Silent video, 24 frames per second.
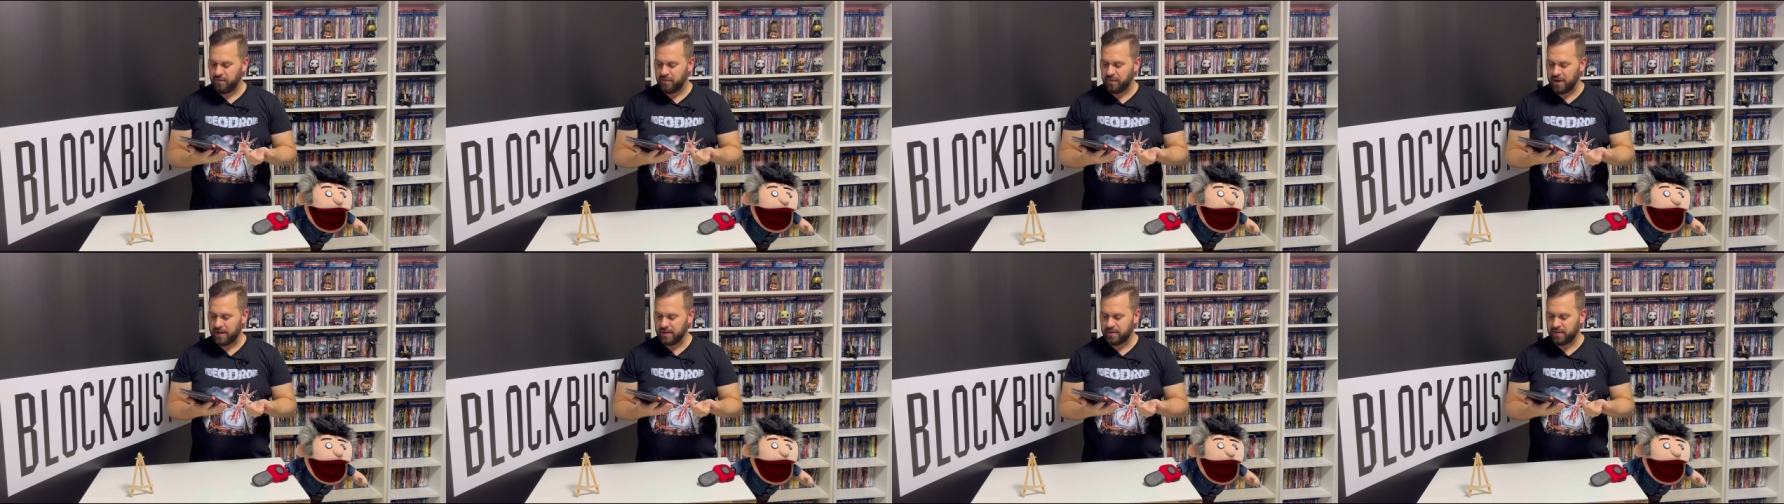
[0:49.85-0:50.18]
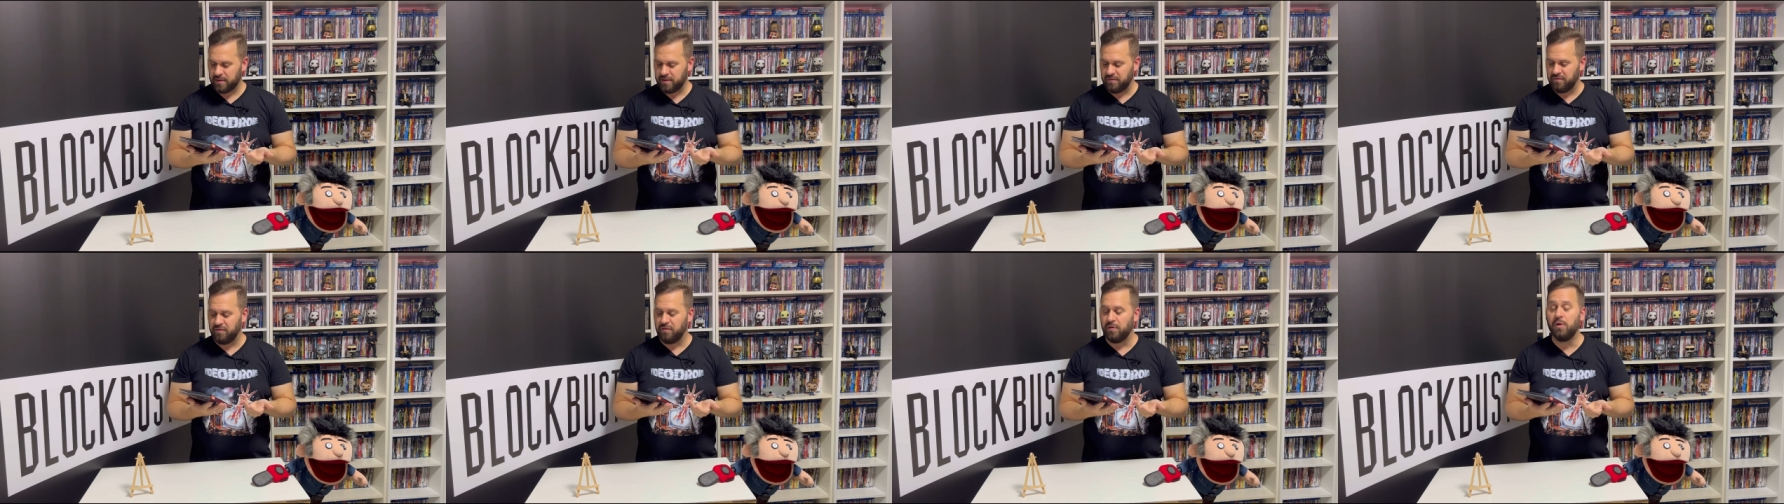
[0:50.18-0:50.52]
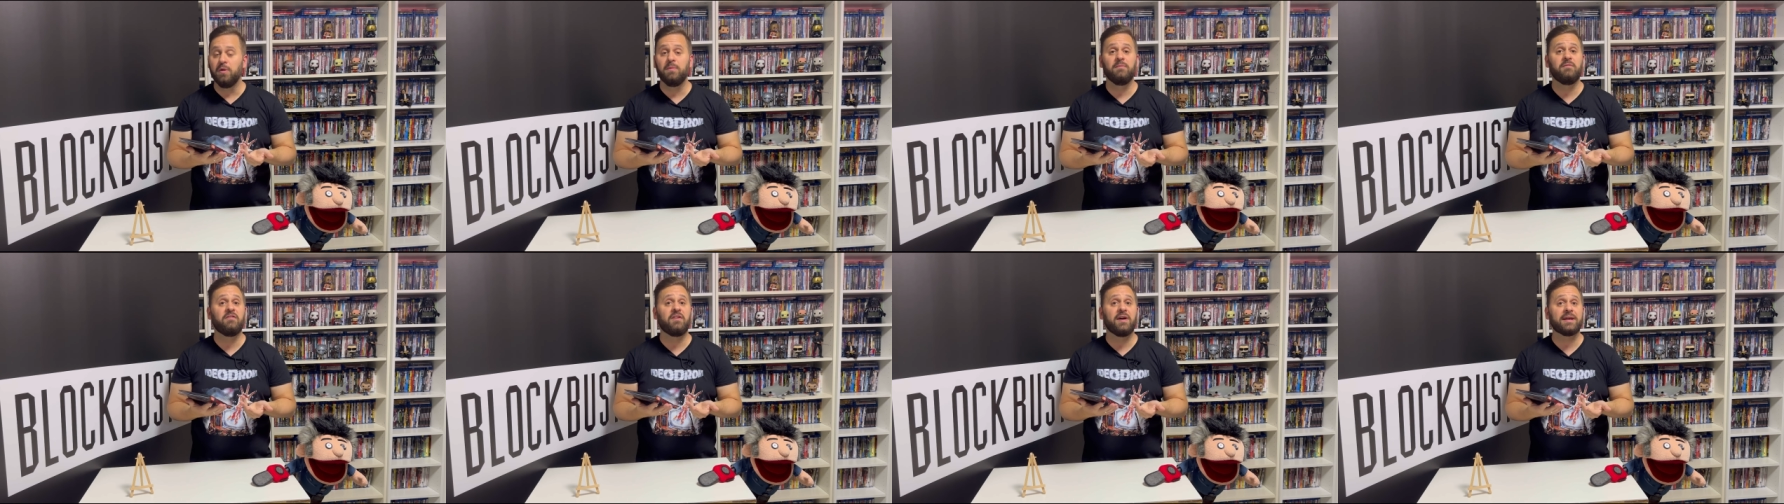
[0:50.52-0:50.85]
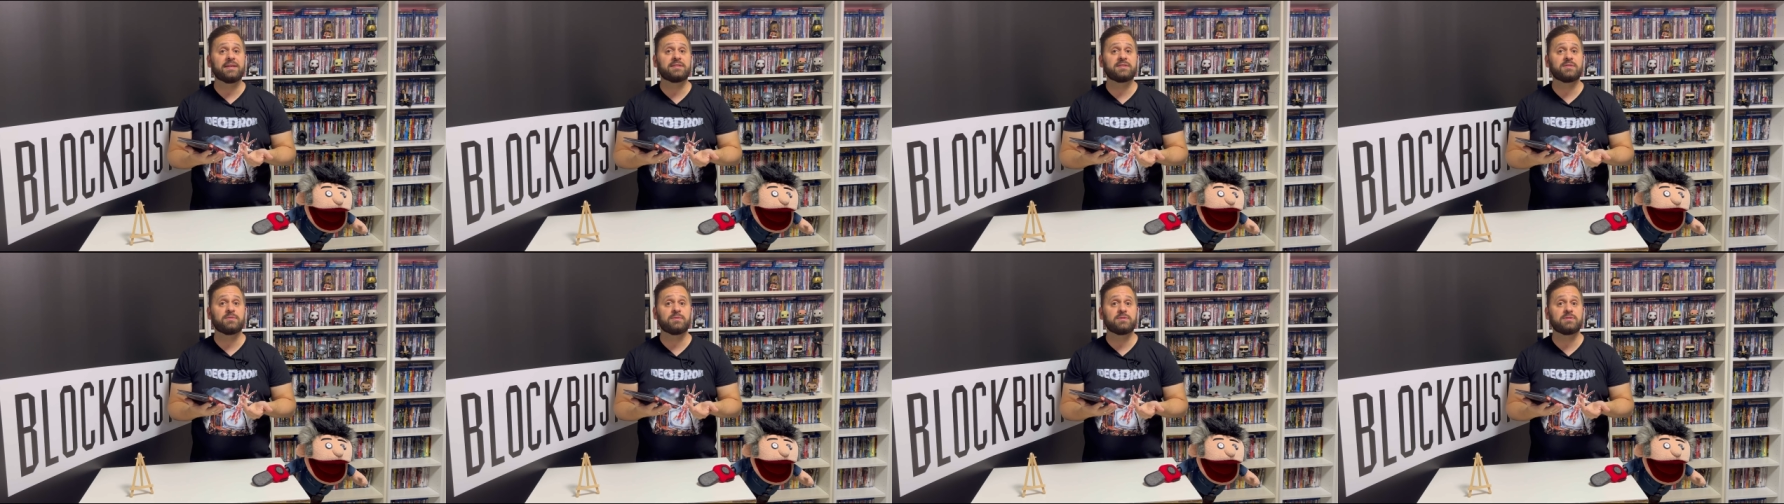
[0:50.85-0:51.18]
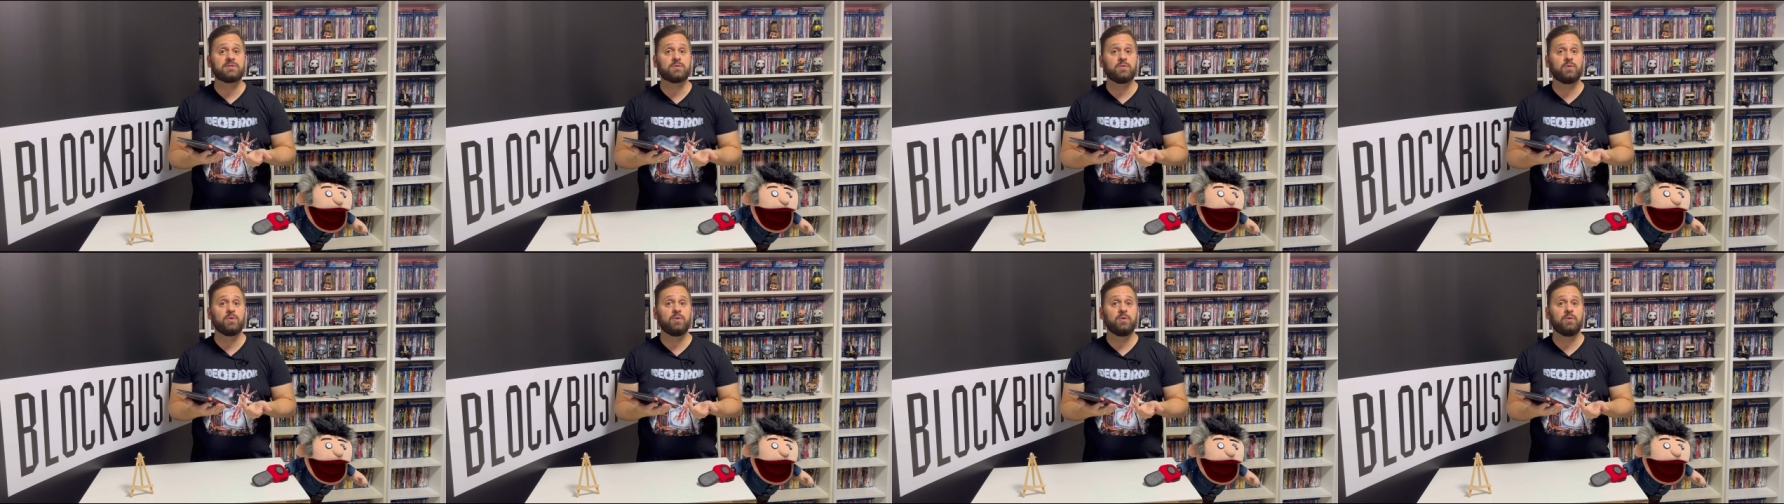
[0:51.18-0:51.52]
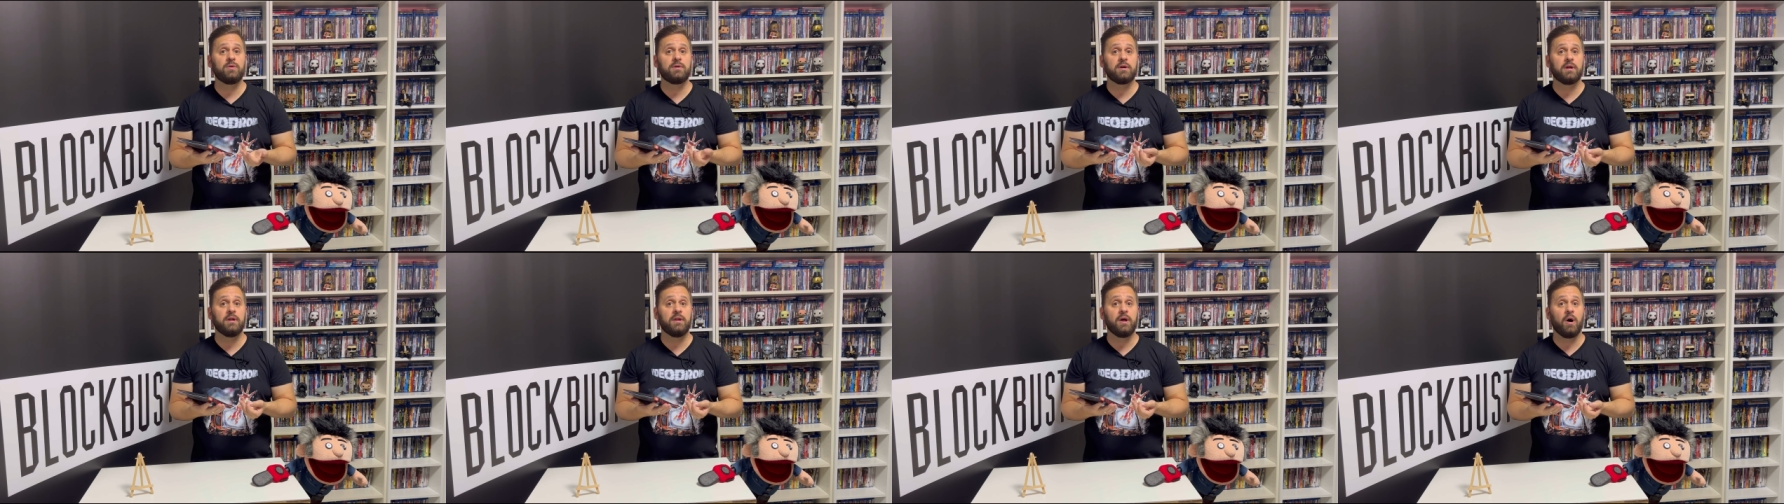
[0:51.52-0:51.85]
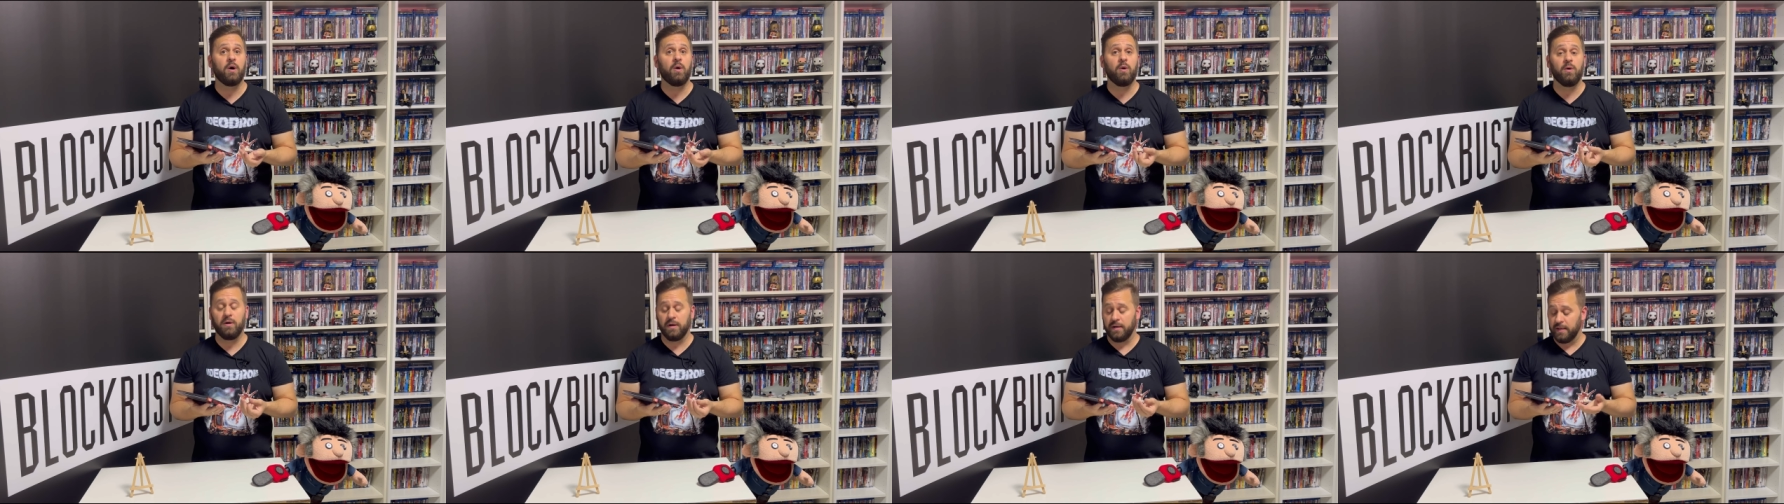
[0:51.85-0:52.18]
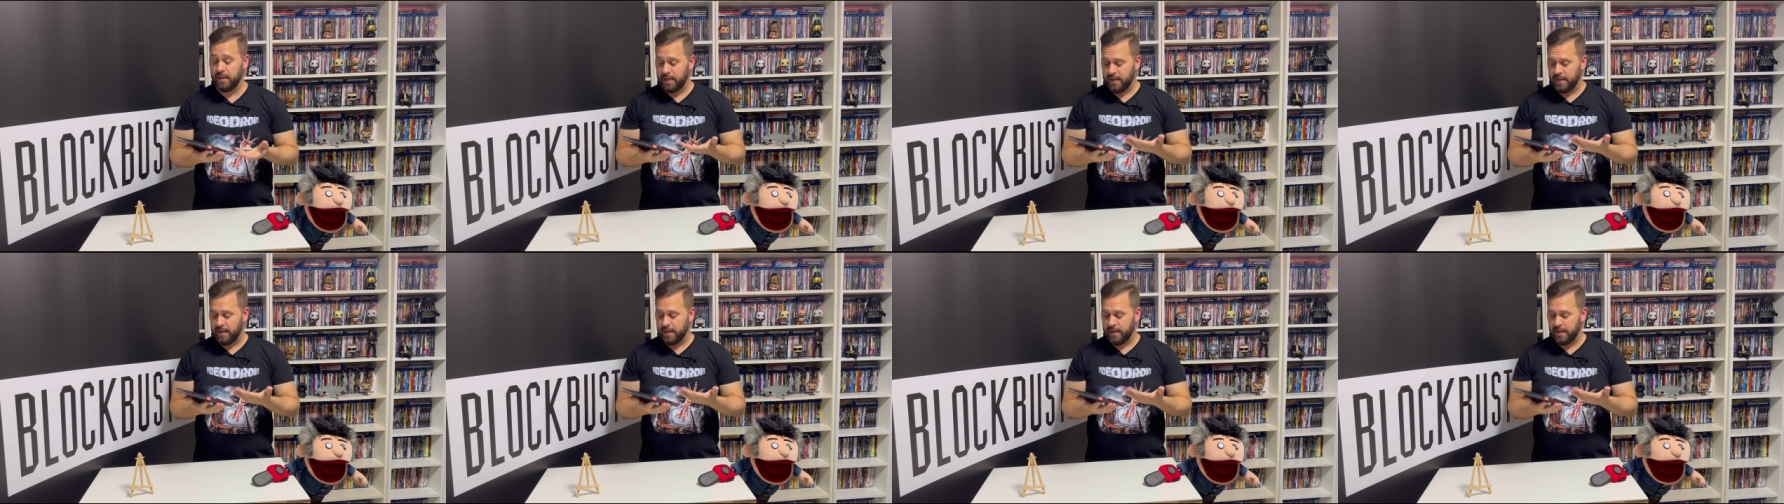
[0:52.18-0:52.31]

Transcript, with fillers: Fantasy Filmfest und so, genau.